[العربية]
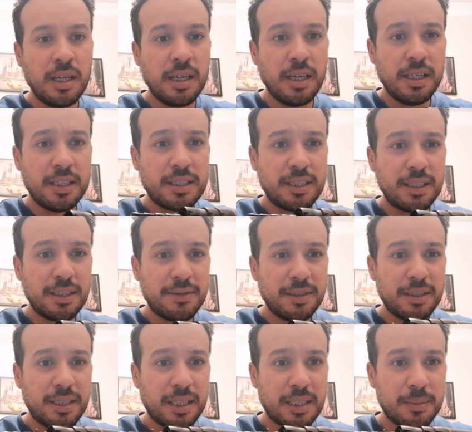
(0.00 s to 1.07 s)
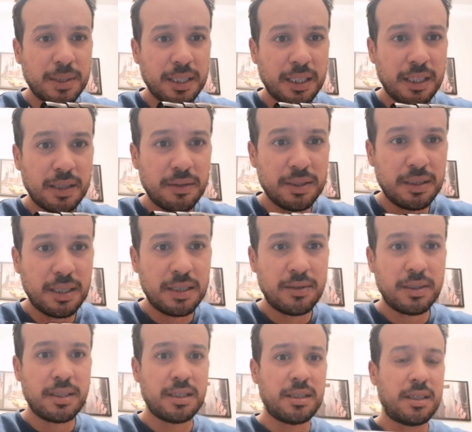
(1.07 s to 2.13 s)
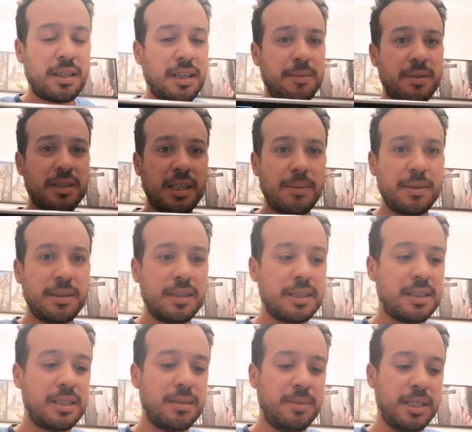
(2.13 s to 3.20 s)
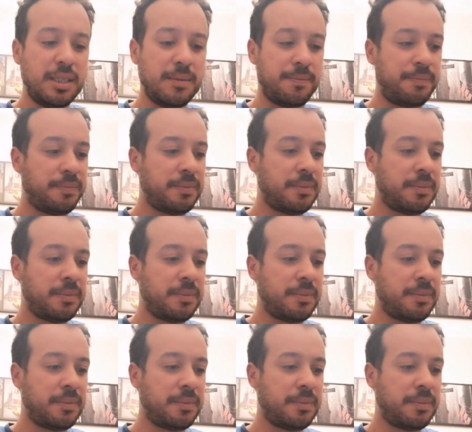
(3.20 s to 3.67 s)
يعني نستنى في الطقس بدقيقة والدرجة وقت الشركة باش نهبط نصطاد بها